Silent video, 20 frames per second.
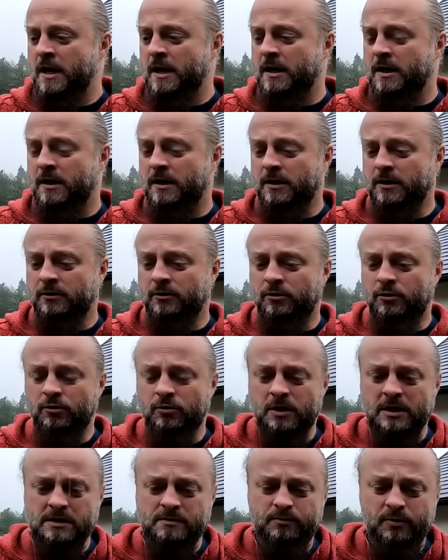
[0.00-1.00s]
E,
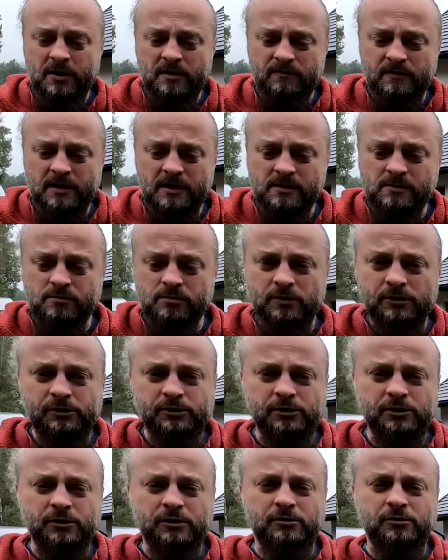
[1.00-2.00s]
druga sprawa,
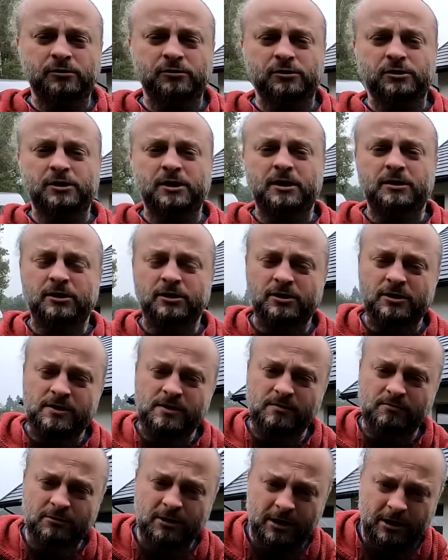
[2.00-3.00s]
słuchajcie, to, że ja też
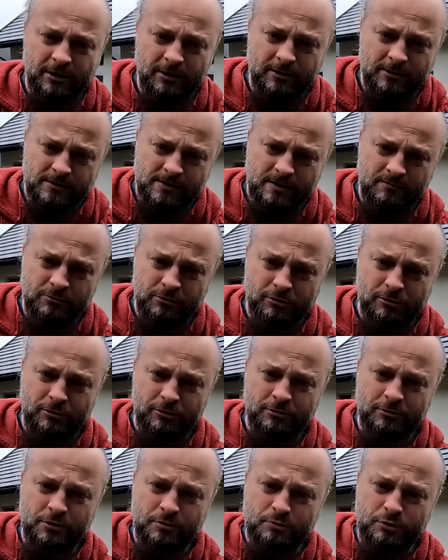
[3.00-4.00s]
jestem taki
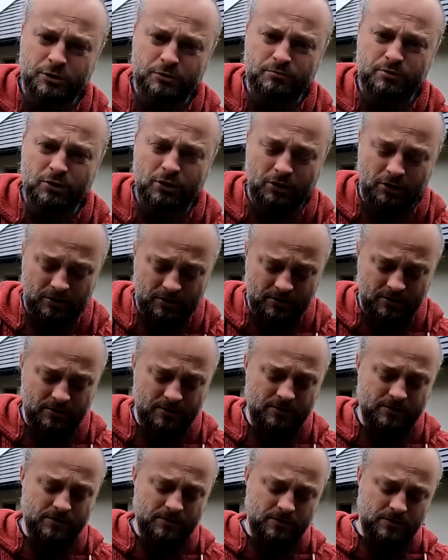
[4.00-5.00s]
zamyślony, przybity
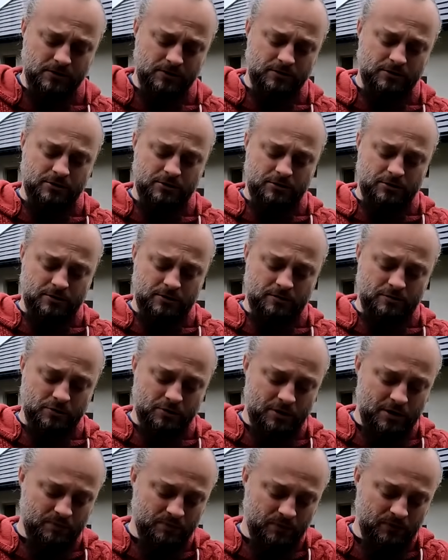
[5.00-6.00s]
i dosyć, e,
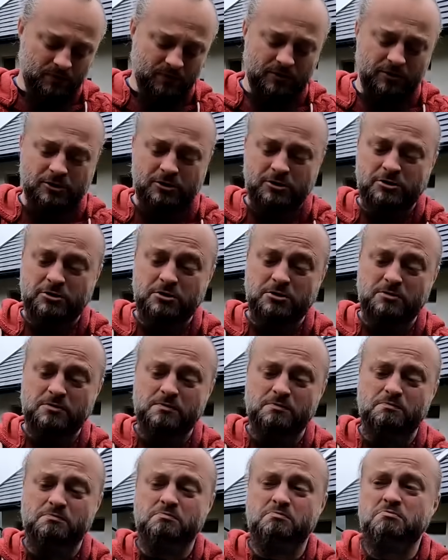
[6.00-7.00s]
można powiedzieć,
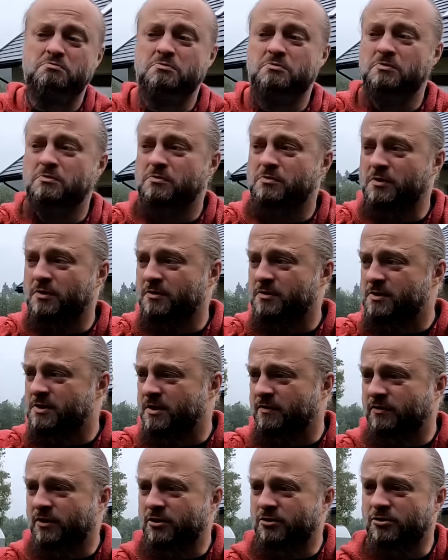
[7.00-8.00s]
e,
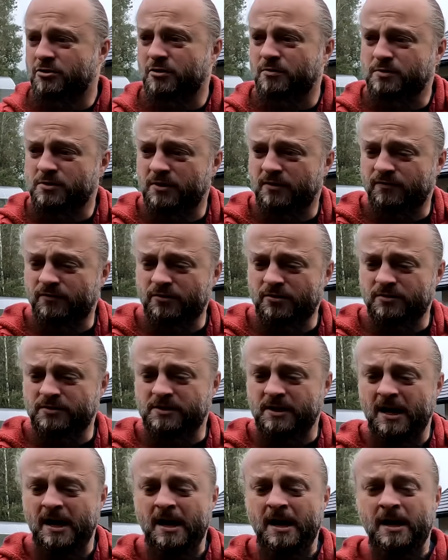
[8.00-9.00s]
zewnętrznie
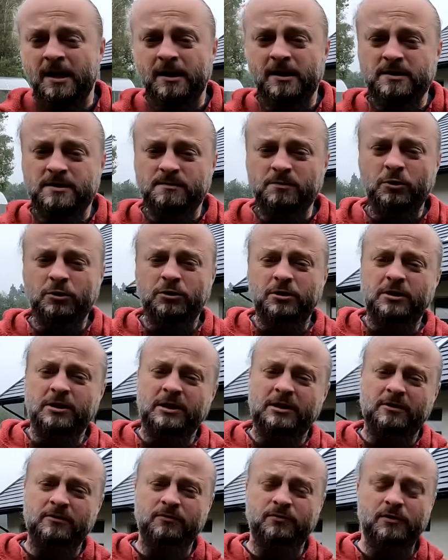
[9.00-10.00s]
obserwując, e, smutny
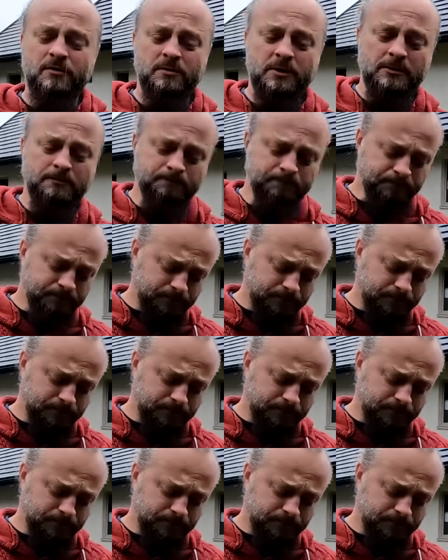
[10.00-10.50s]
na tym filmie